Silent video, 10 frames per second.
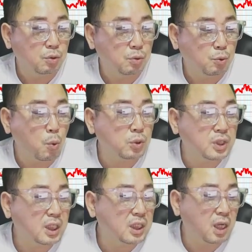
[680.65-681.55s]

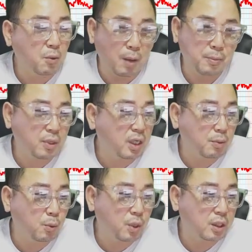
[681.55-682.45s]
공짜니까 완벽하게
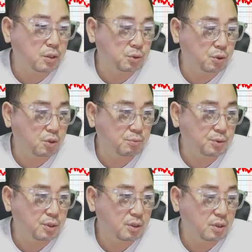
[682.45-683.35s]
못가르쳐줘
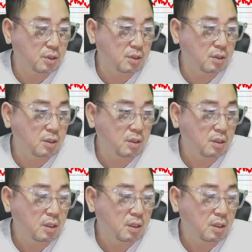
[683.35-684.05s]
여러분들. 응?